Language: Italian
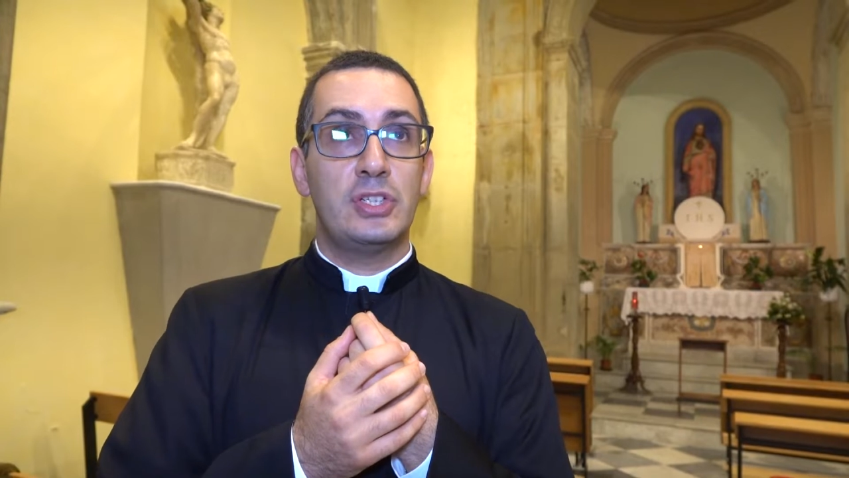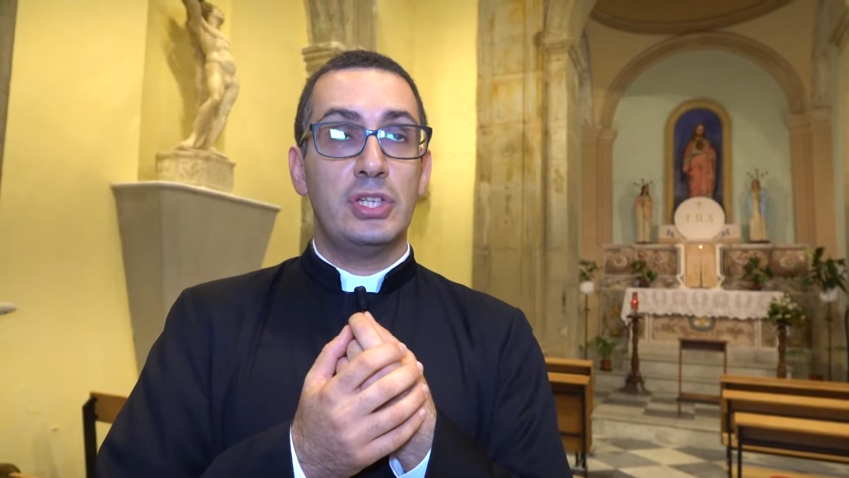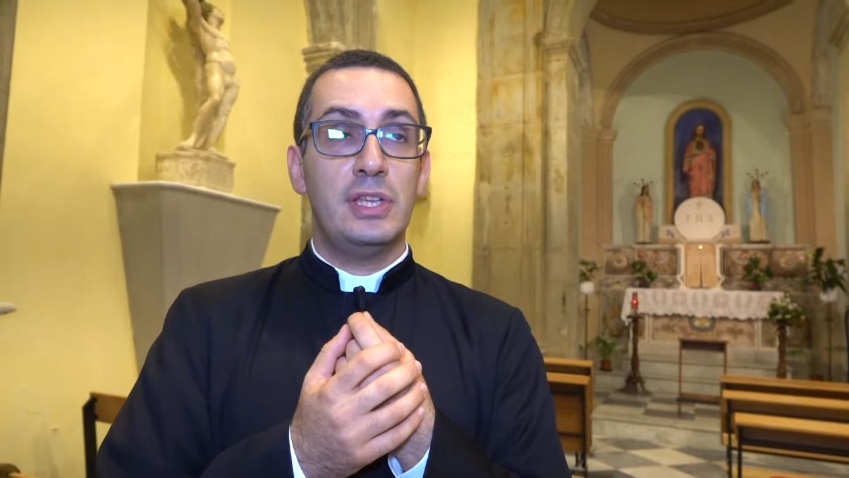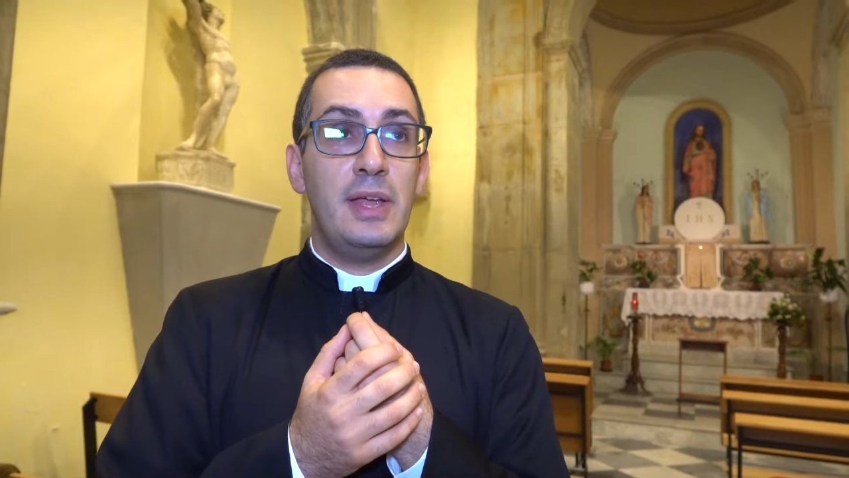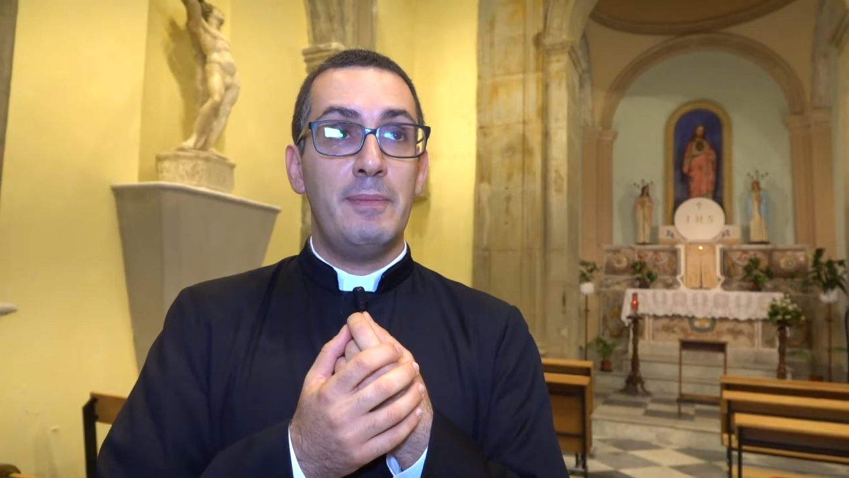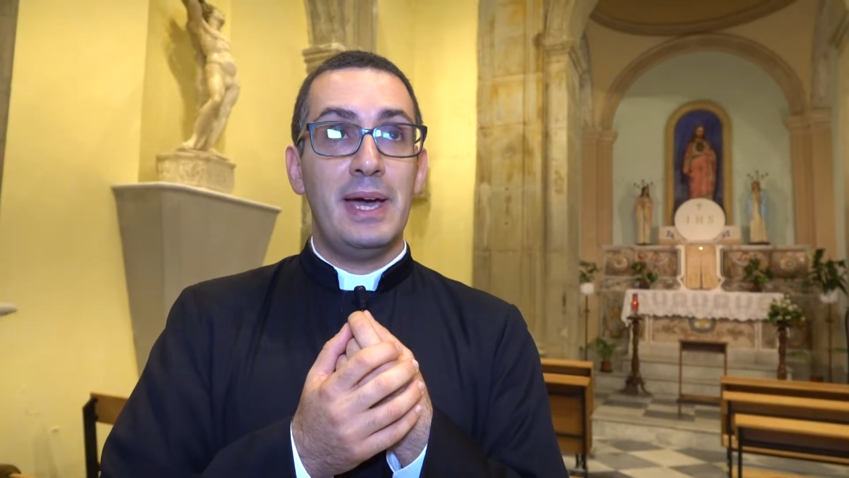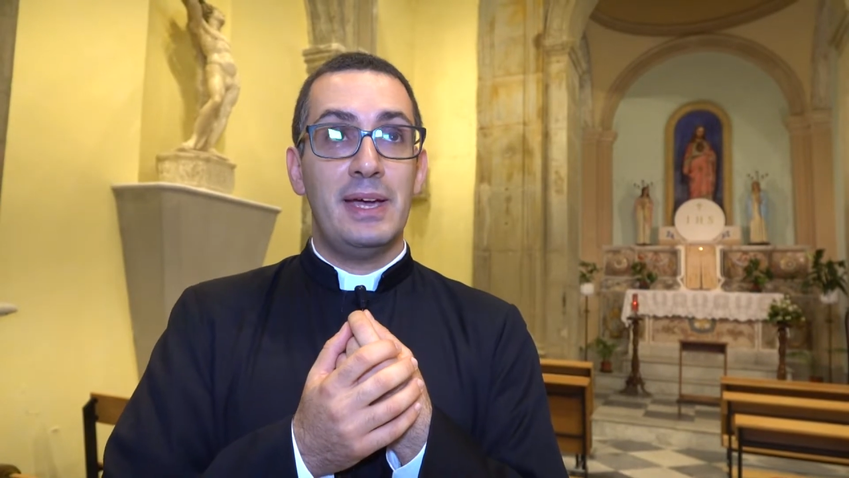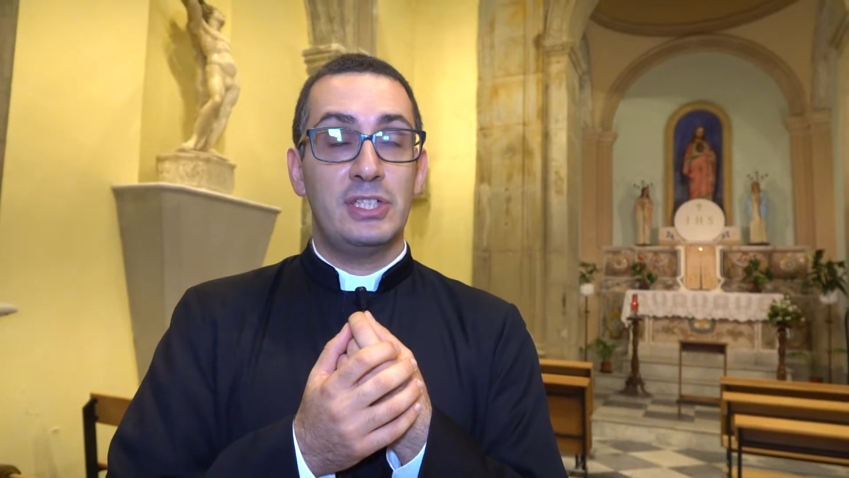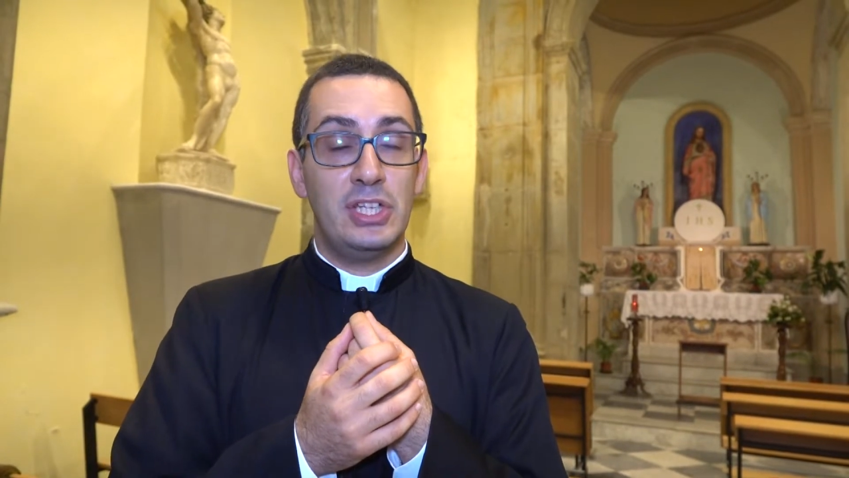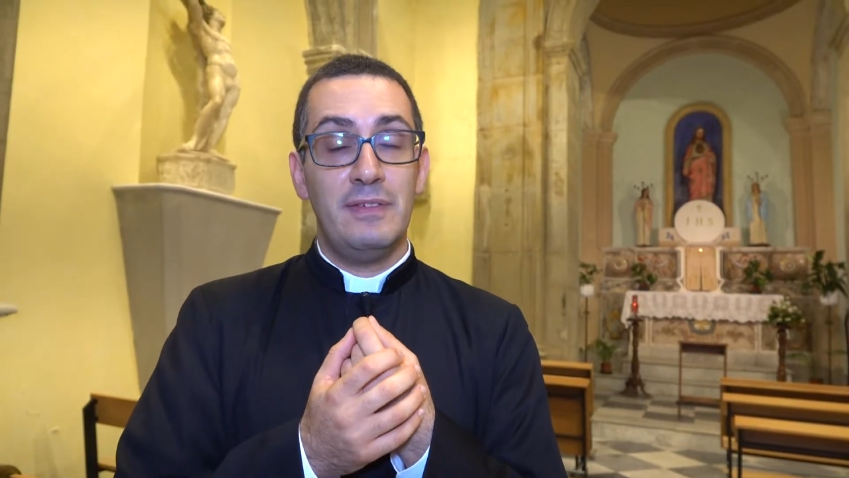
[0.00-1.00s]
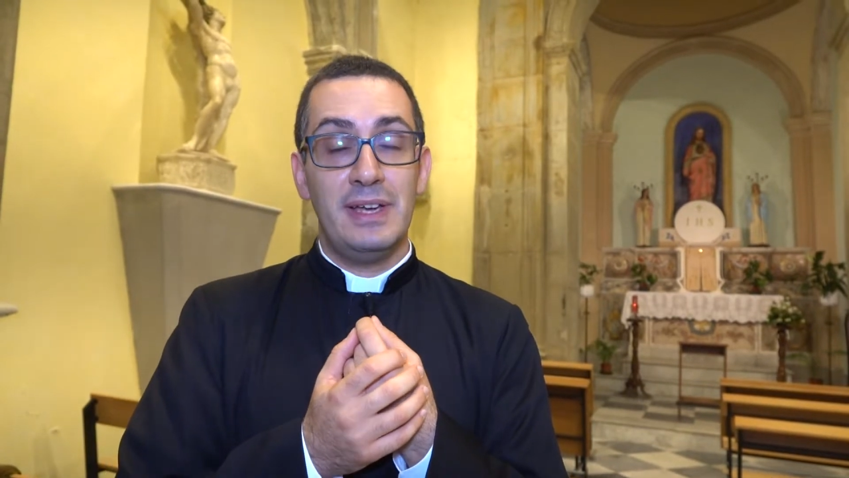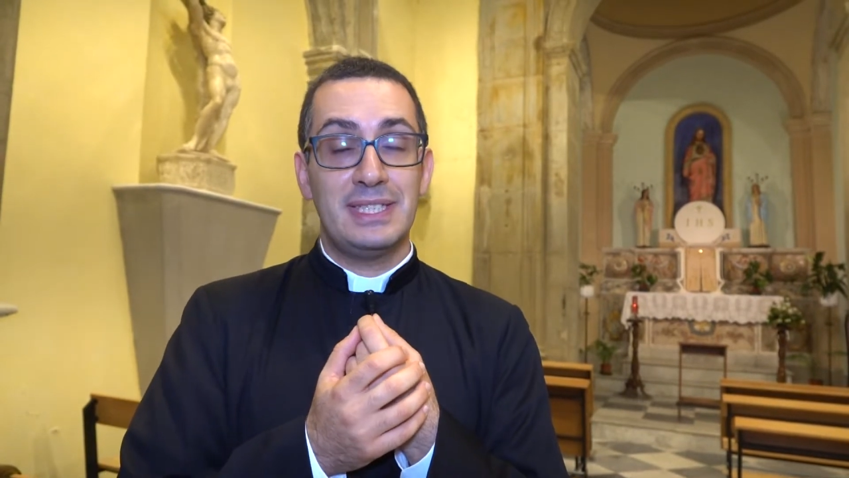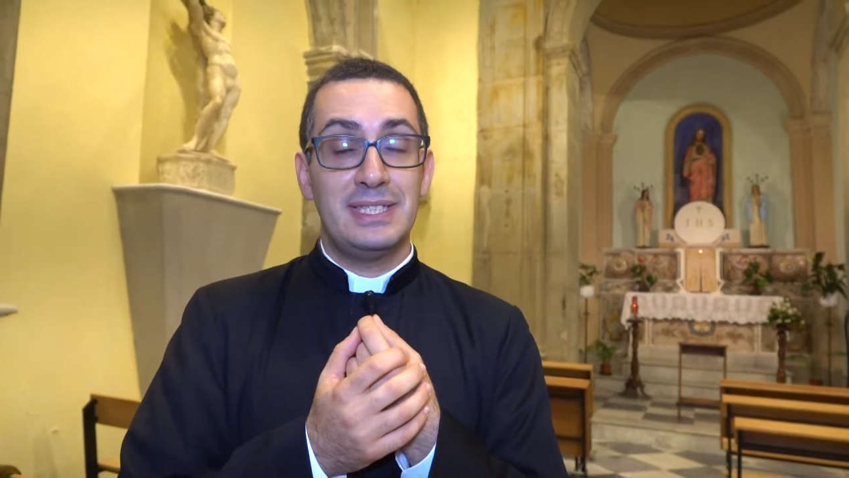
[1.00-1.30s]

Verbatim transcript: ci, debba, ci deve,